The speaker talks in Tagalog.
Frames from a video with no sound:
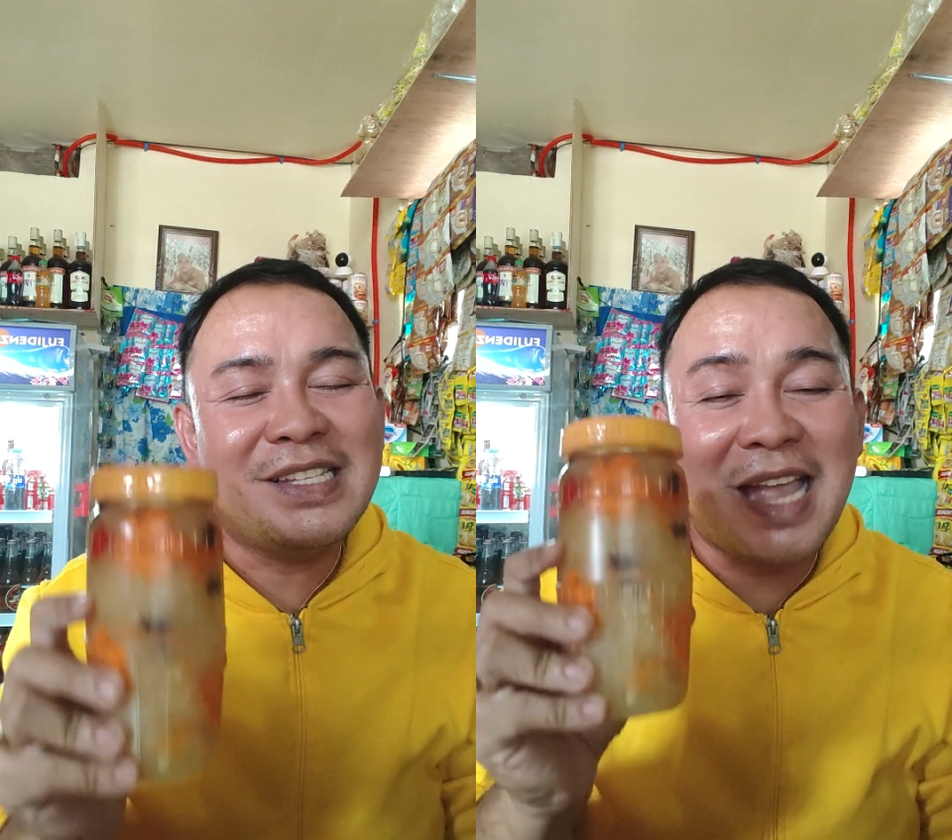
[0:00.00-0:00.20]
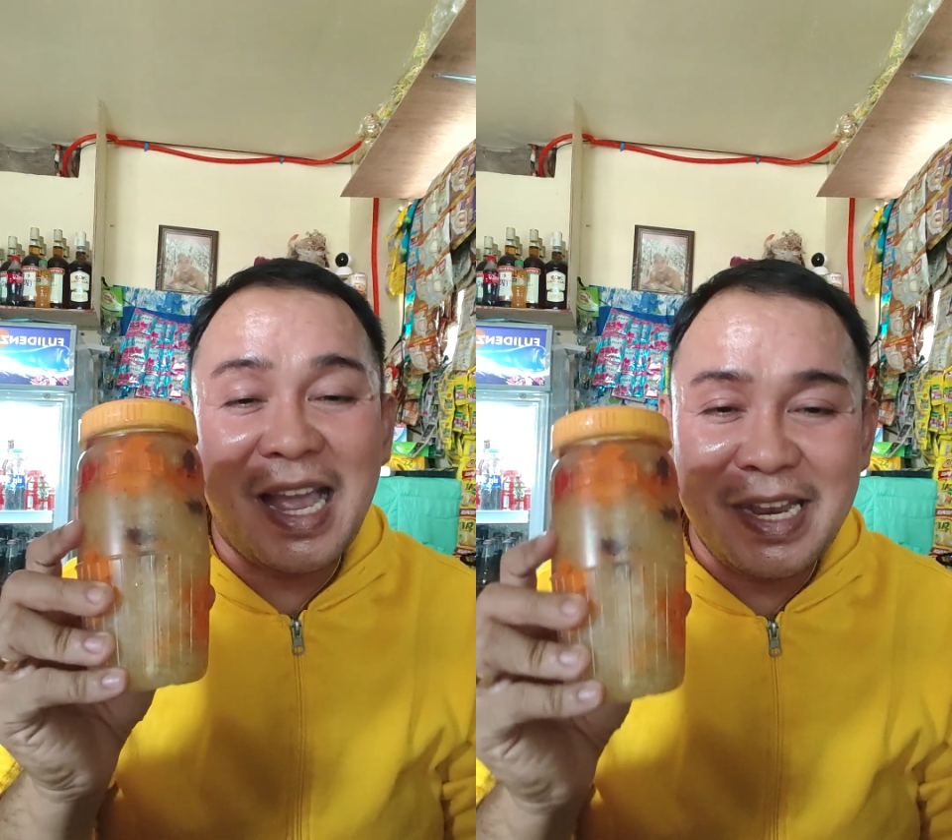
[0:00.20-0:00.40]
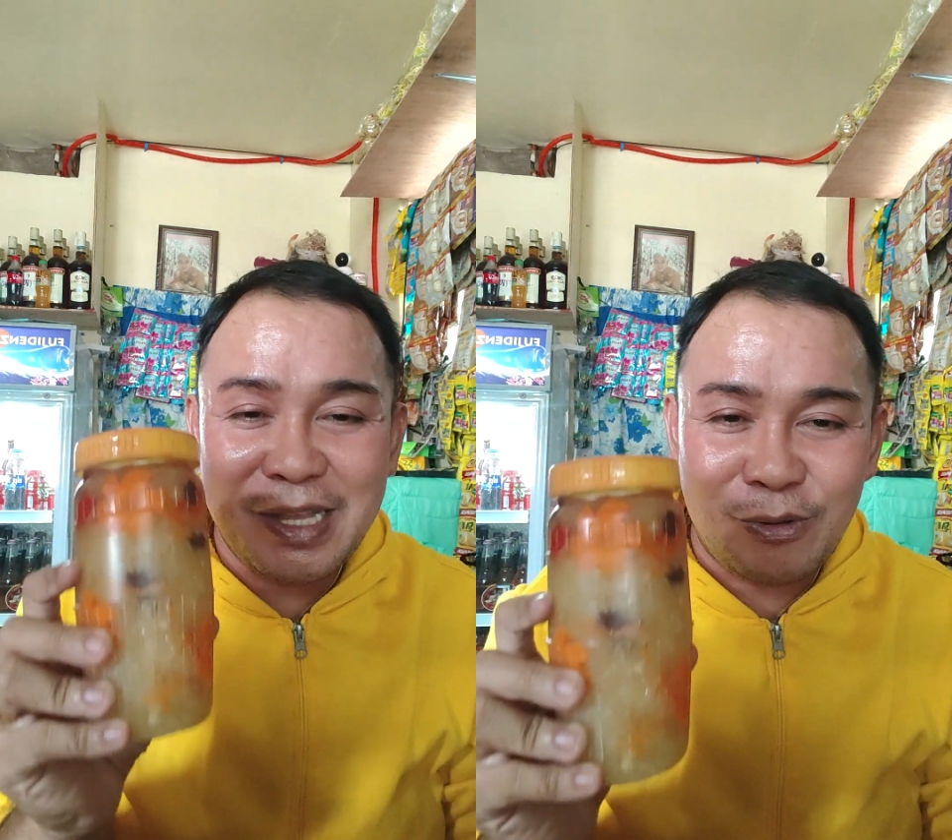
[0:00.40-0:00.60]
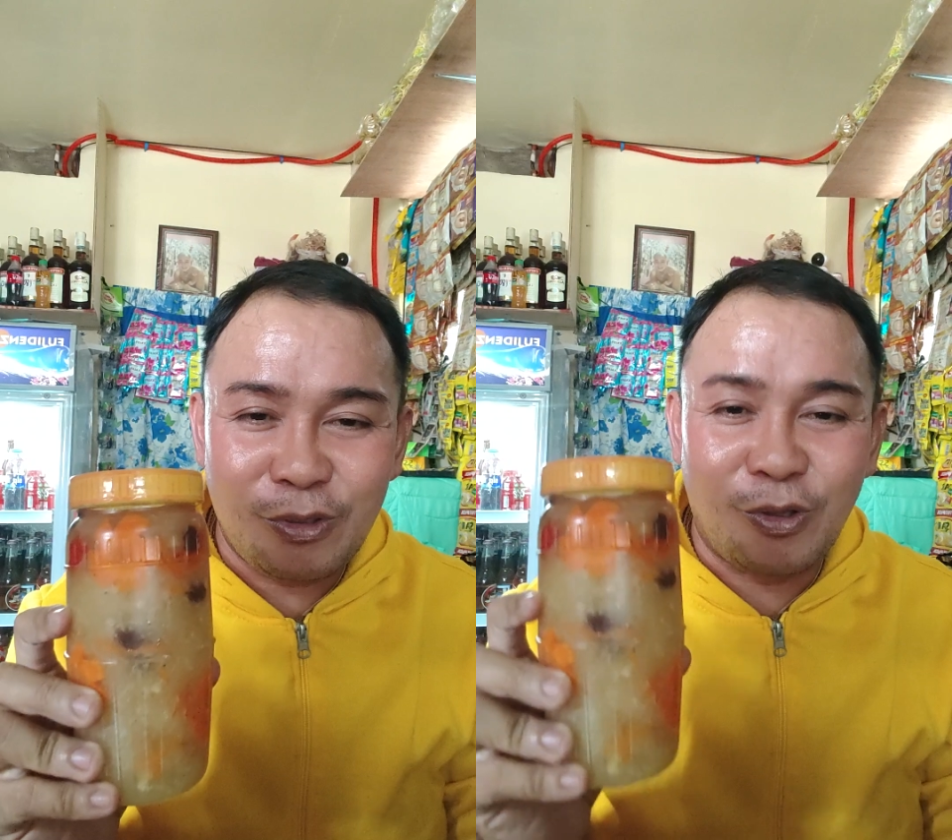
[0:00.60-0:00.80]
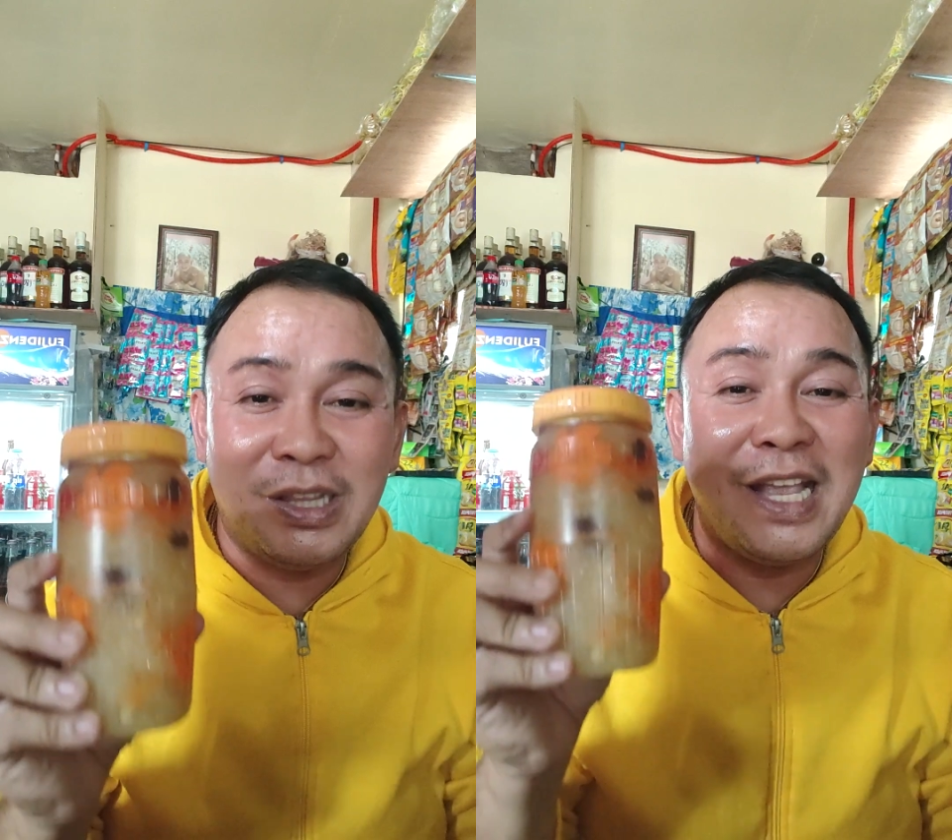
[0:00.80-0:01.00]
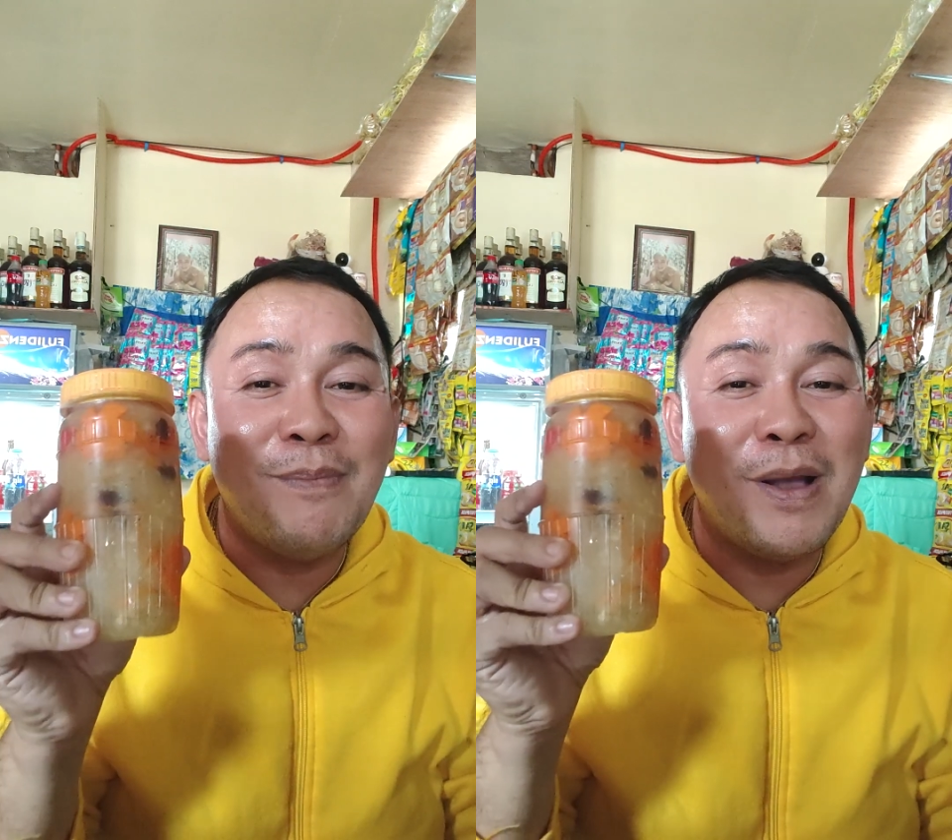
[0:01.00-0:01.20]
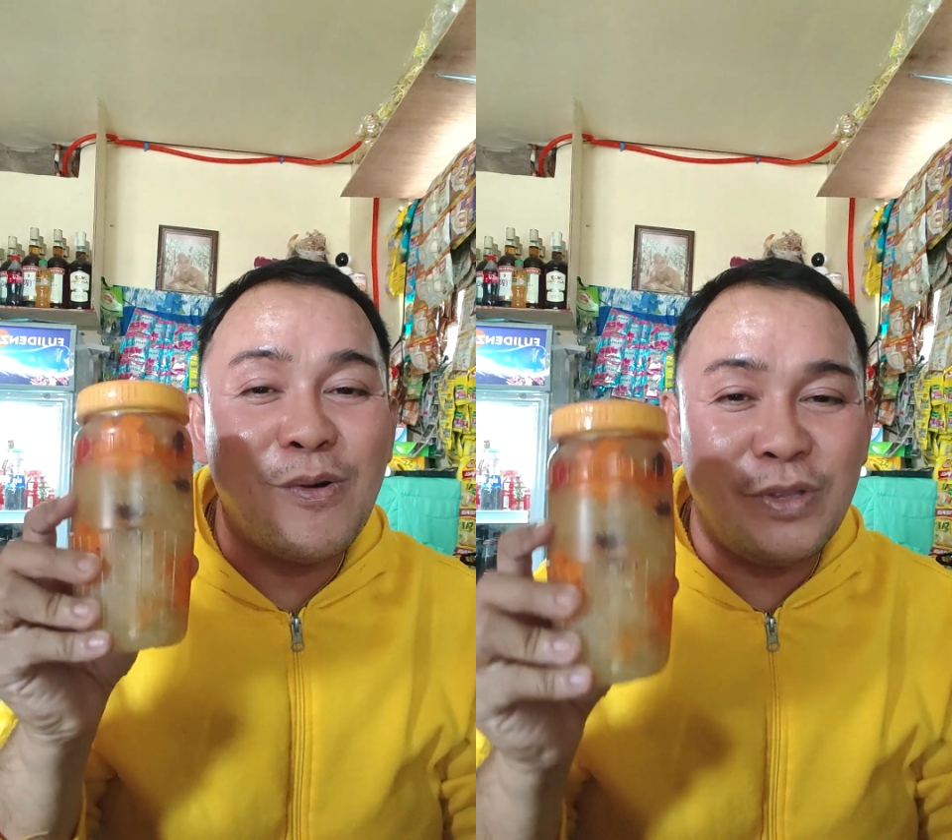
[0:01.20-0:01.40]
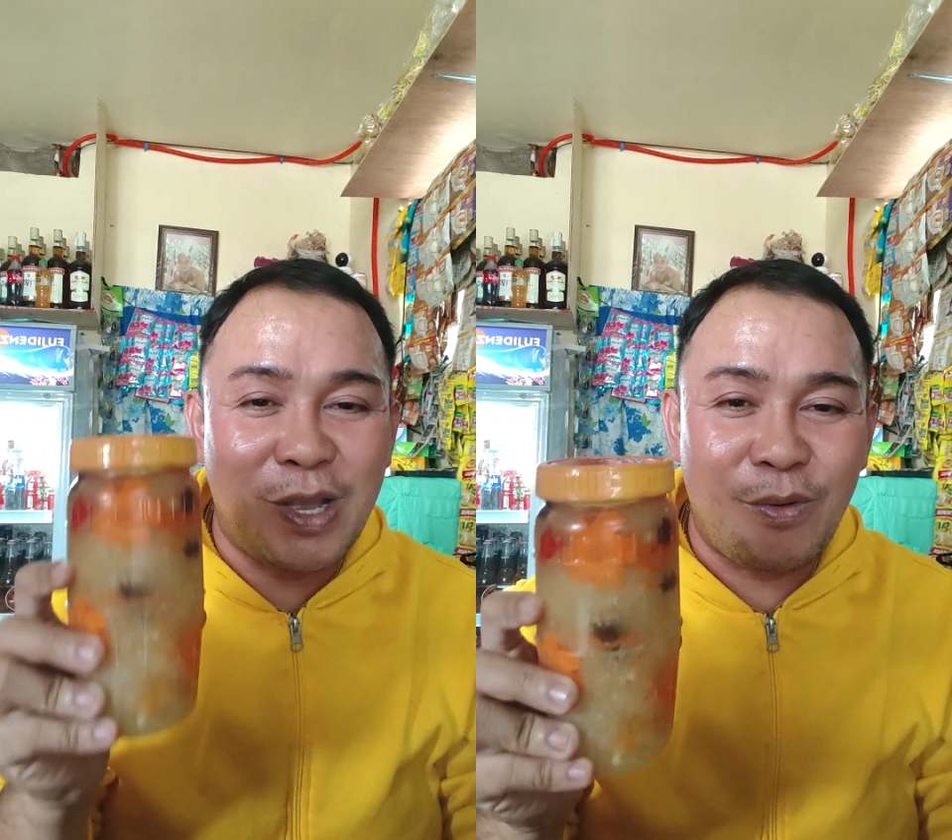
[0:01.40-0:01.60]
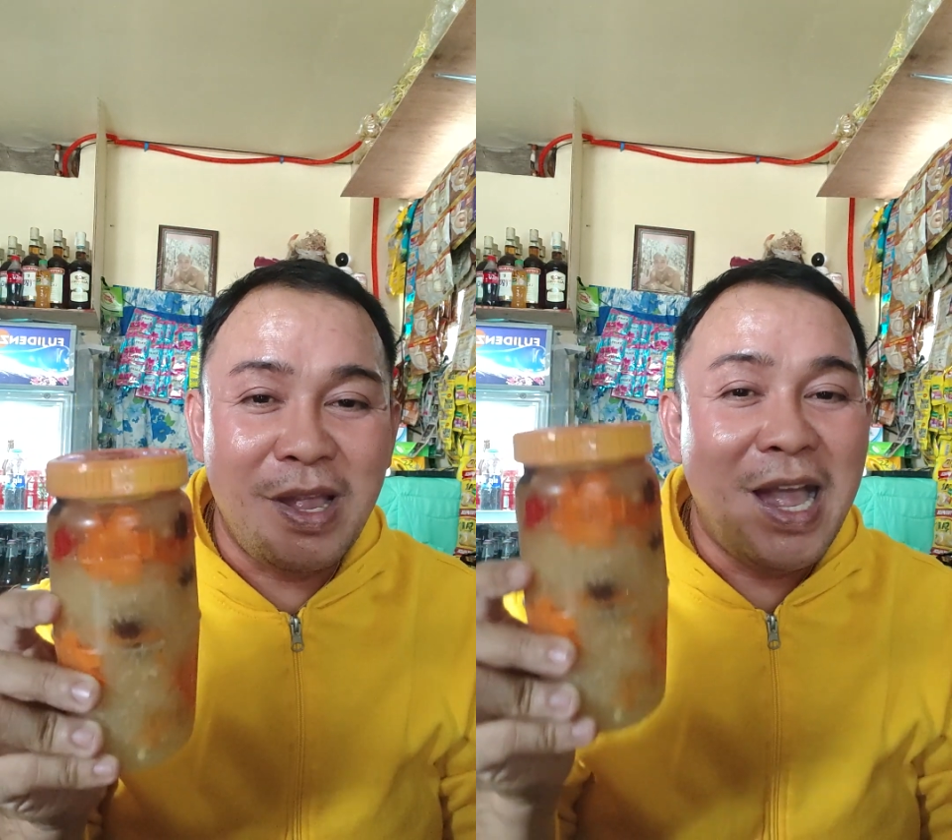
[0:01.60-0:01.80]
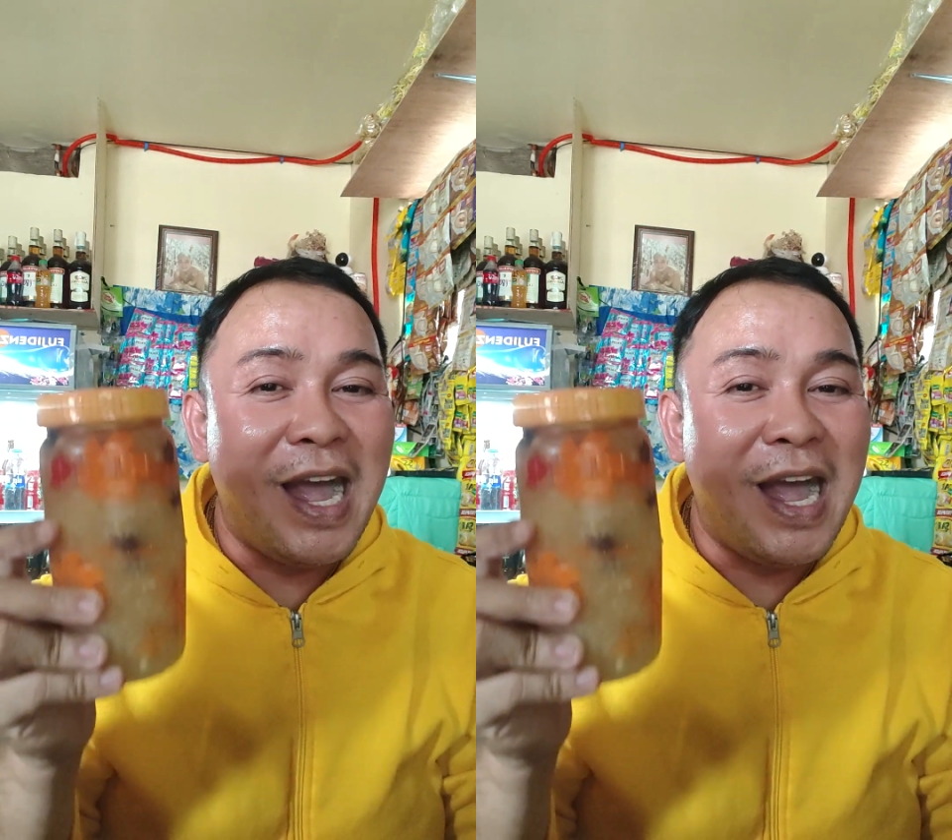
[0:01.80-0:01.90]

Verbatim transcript: Sa akin daw to. Tikman ko daw.